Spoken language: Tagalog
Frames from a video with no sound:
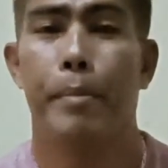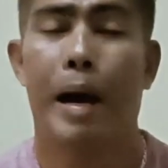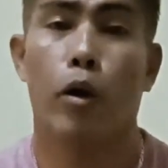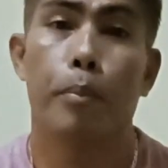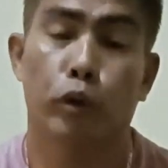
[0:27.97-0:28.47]

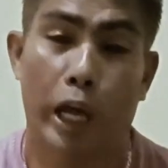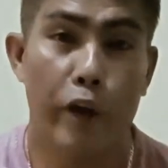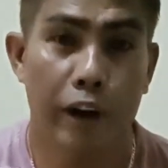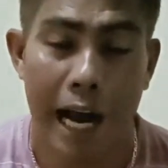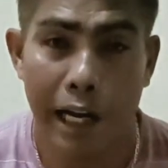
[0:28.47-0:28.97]
May
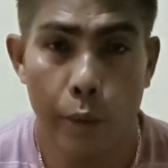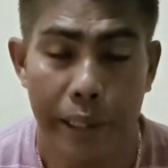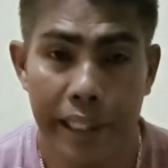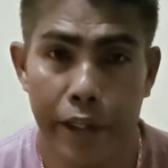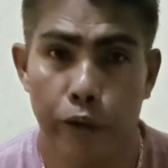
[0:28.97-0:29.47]
panibagong vlog
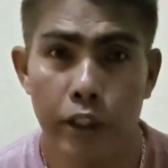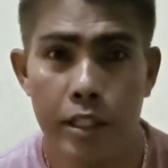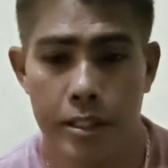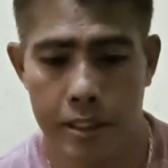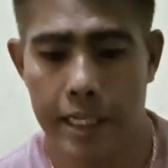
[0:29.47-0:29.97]
po tayo
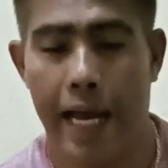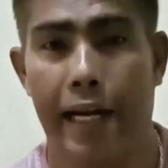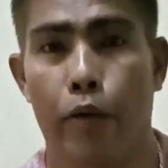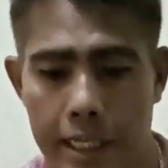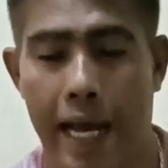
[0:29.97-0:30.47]
ngayon.
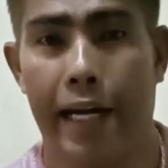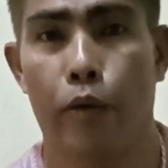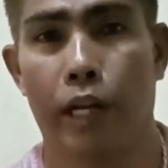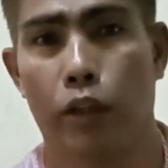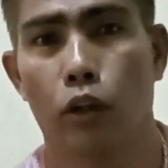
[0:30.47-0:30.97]
Sa
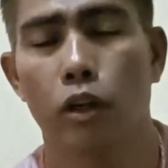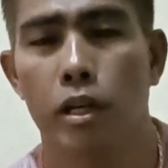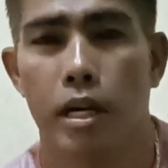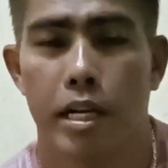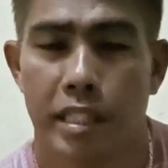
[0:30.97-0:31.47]
araw na to,
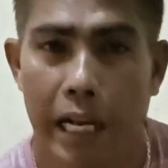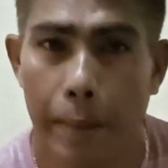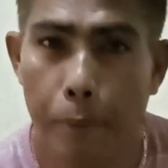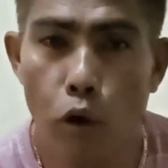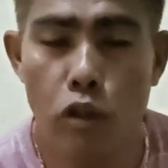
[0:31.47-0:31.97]

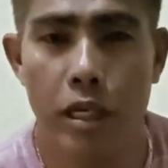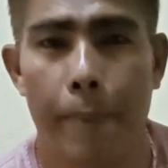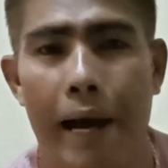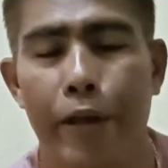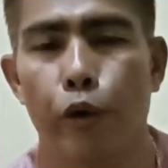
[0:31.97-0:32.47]
sana po
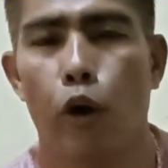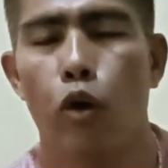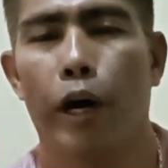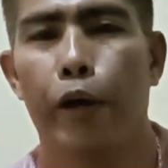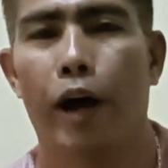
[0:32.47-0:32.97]
samahan niyo
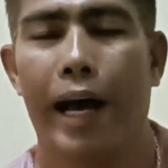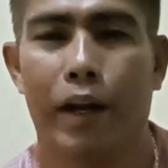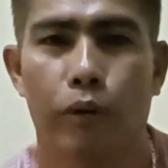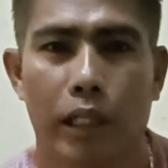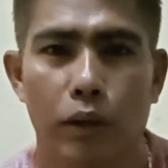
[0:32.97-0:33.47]
ako ngayong
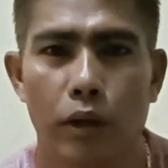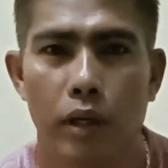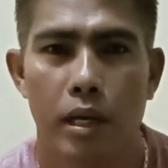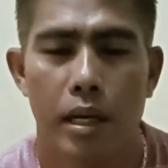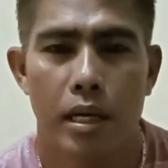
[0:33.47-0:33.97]
araw na to
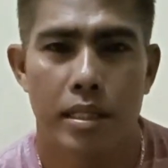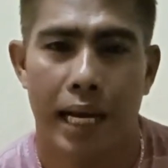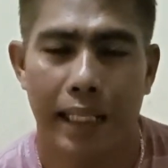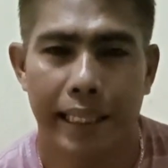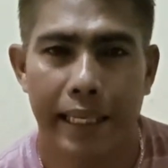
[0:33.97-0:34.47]

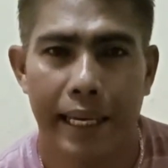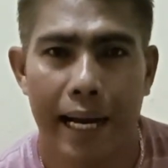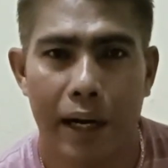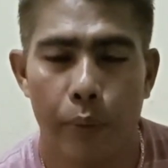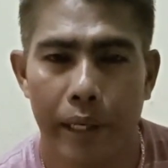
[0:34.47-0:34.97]
sa ating
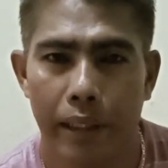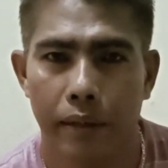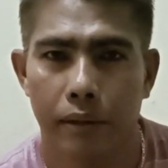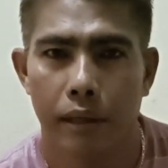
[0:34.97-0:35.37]
gagawin.